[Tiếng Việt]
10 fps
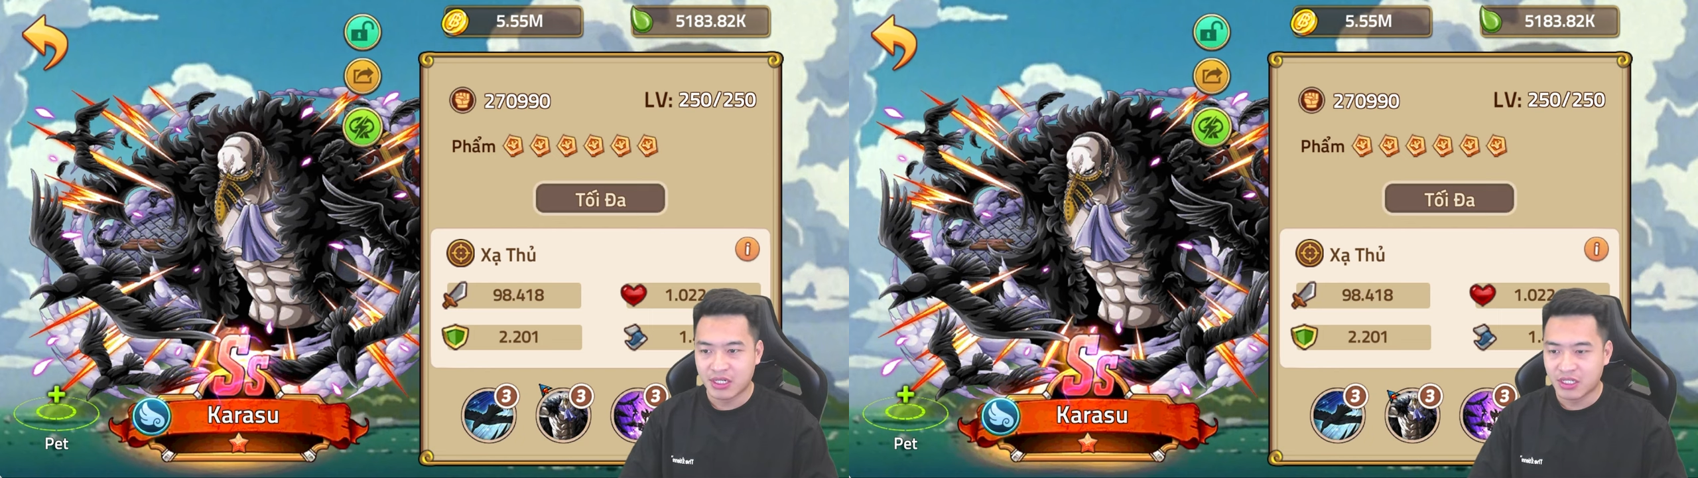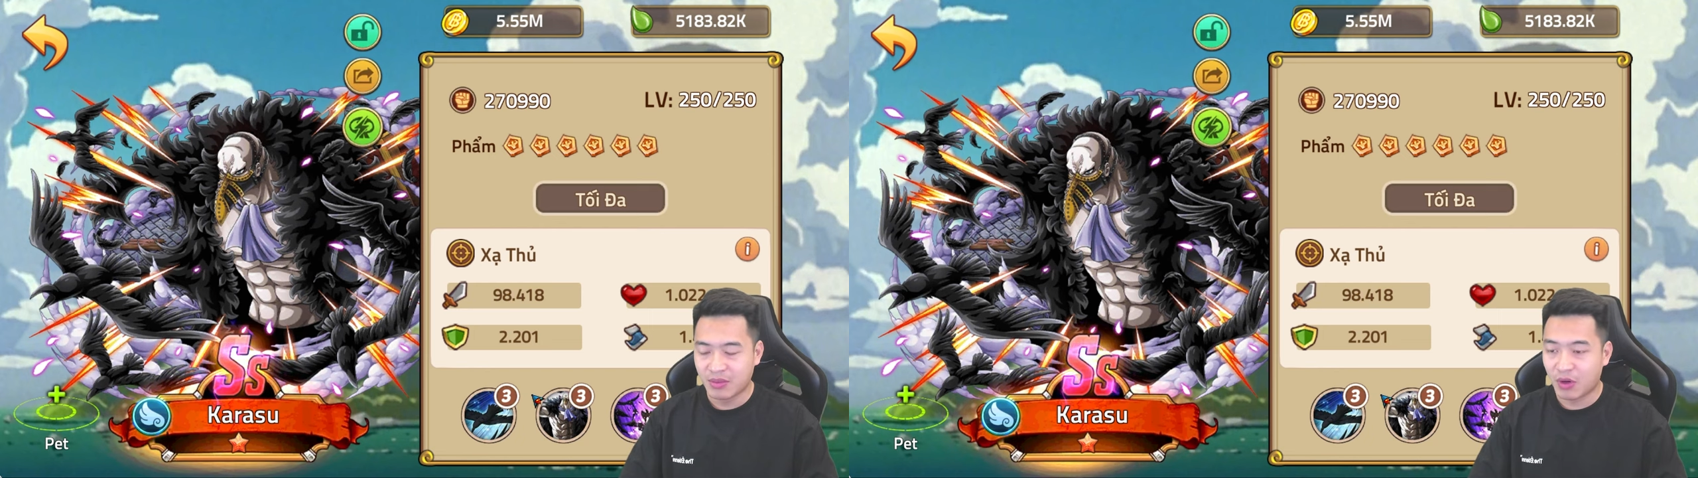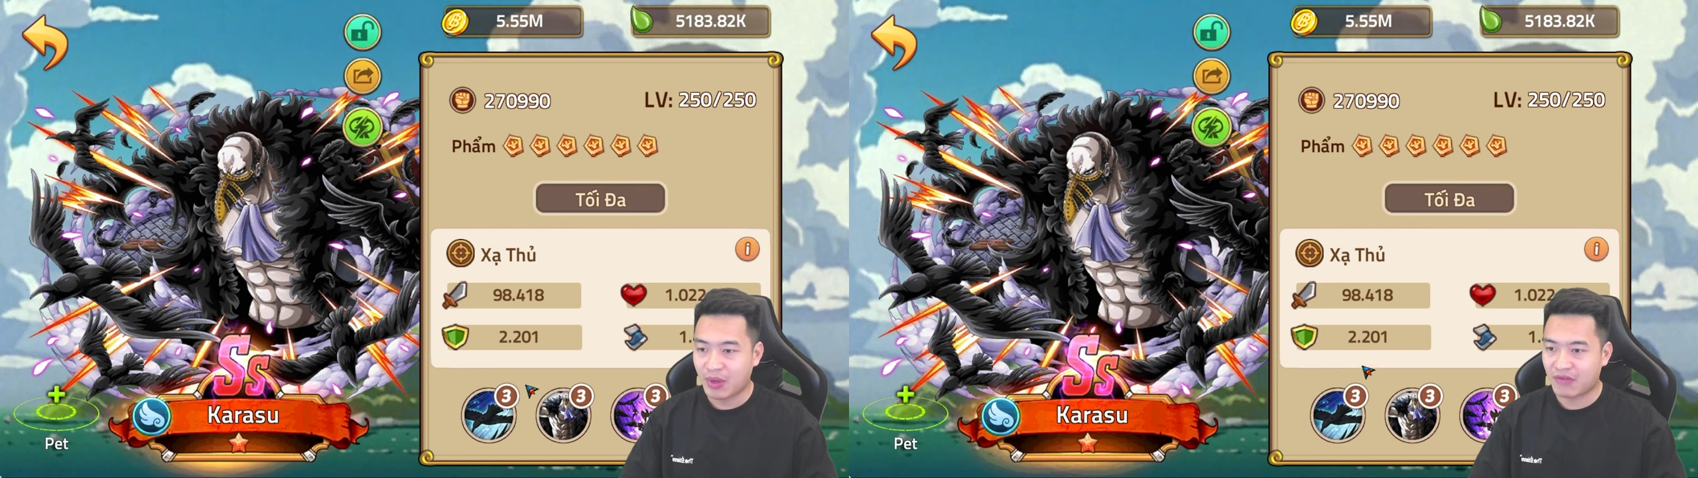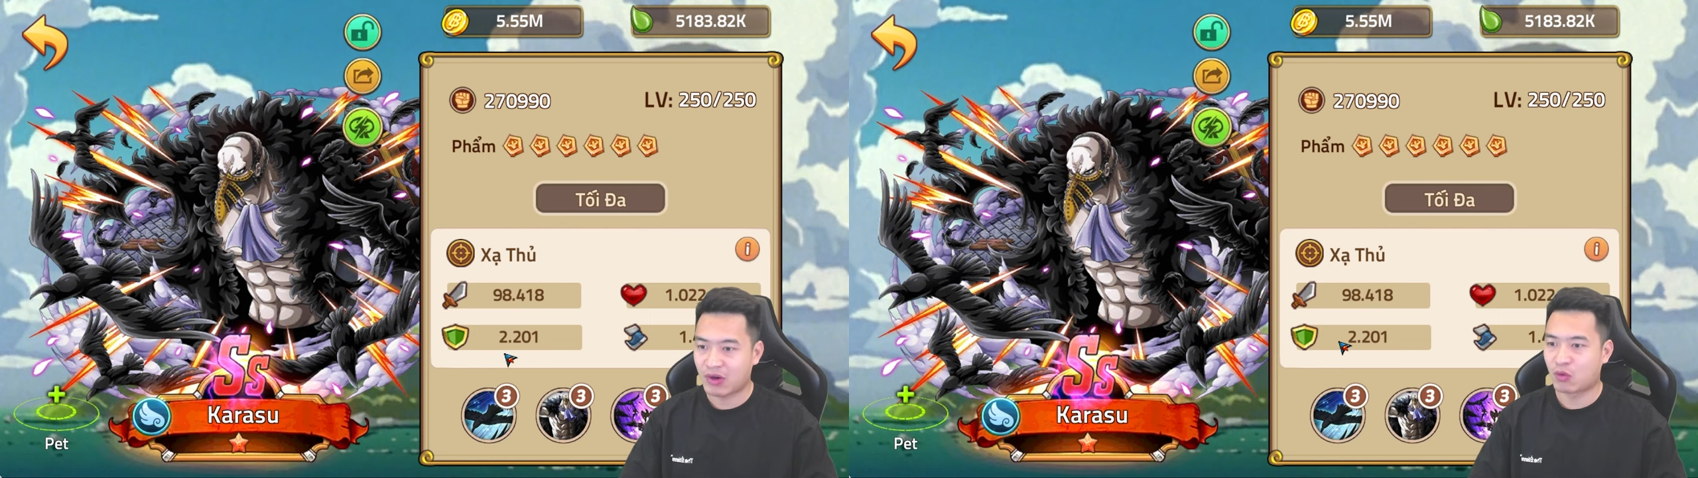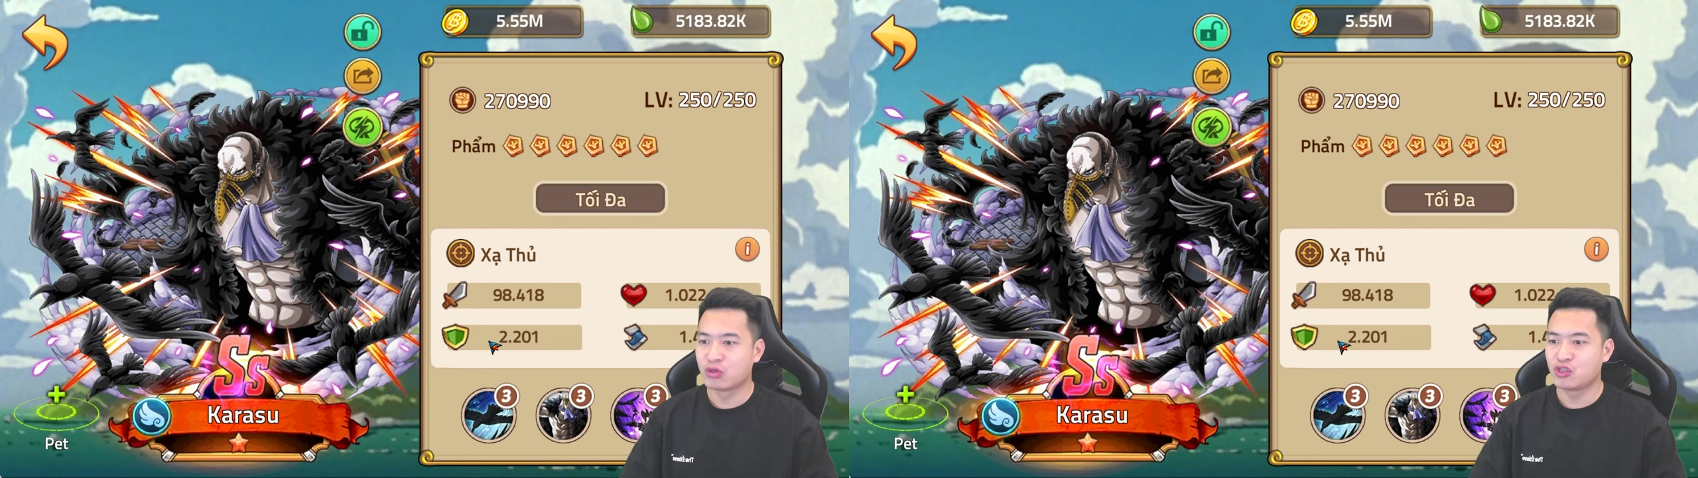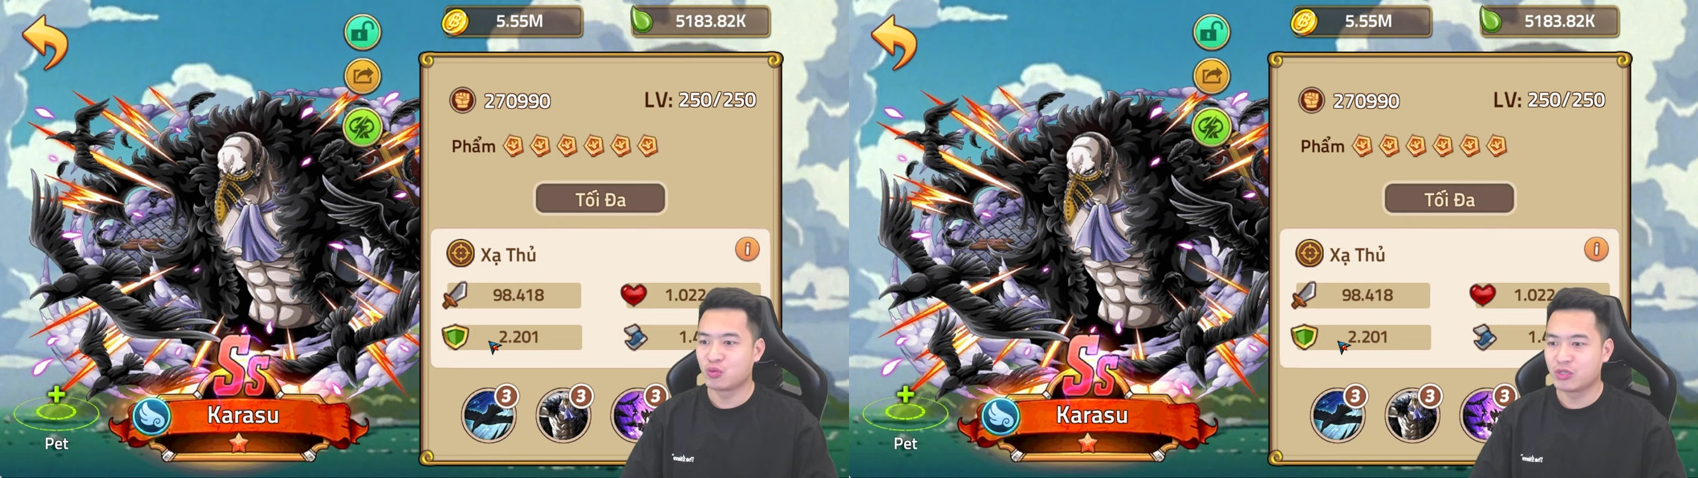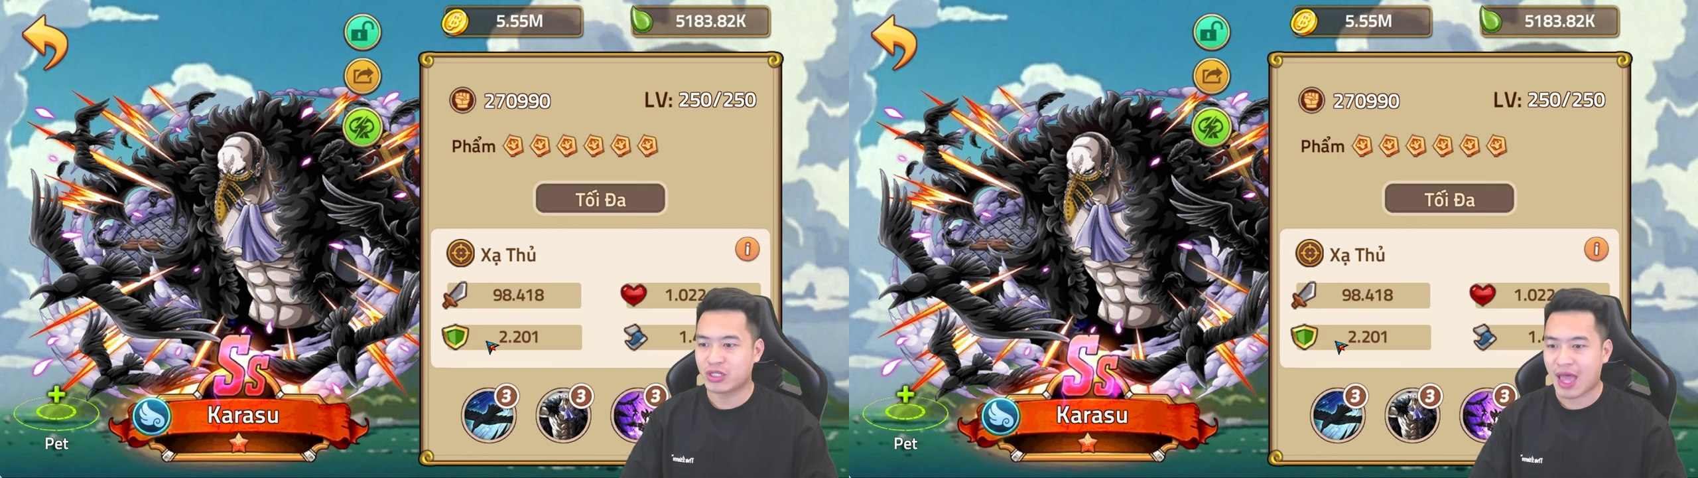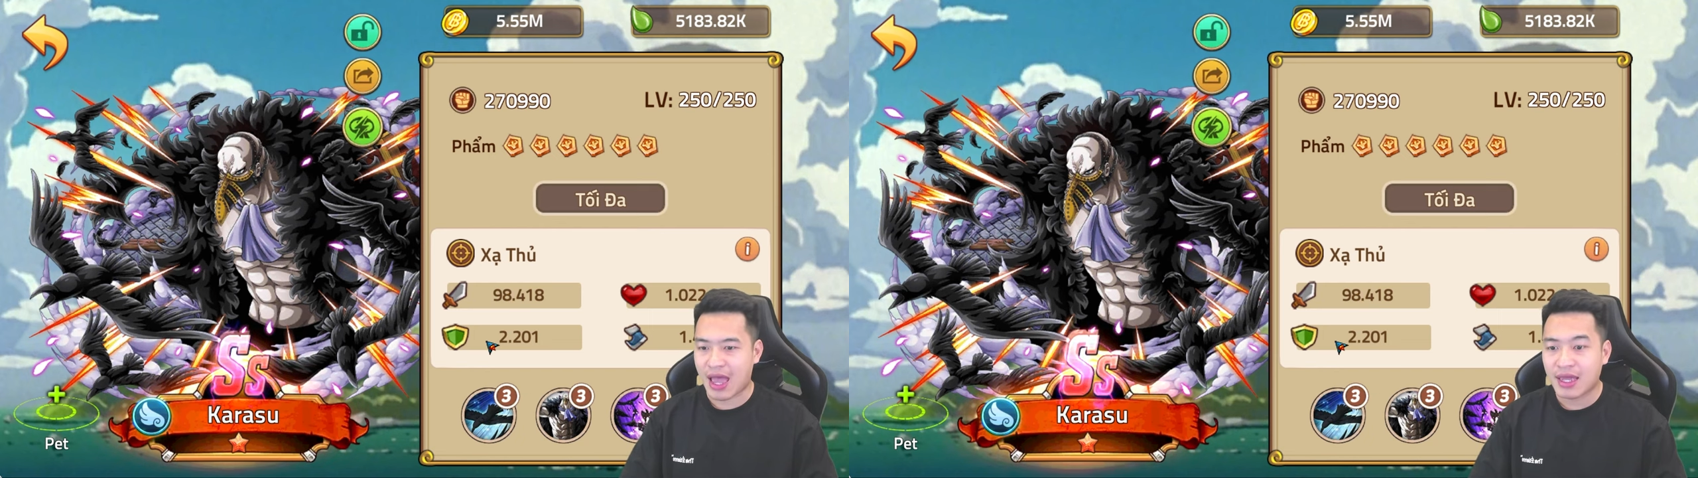Nhưng mà không biết là vào cuốn trục chưa
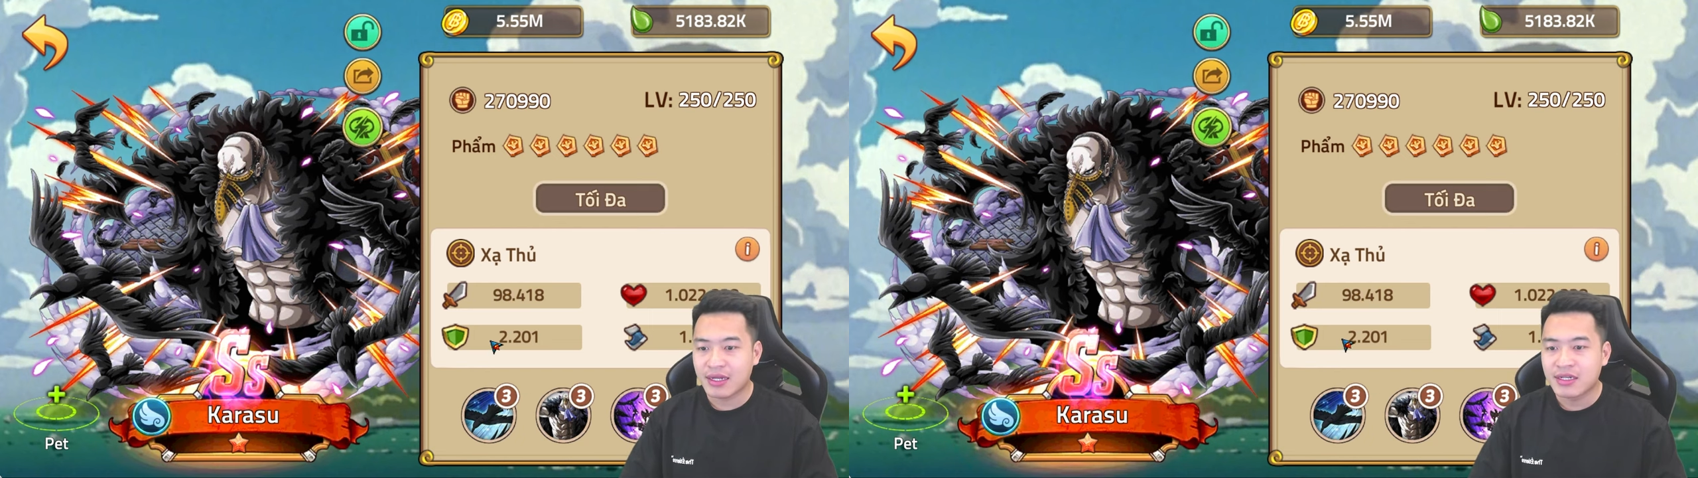ta?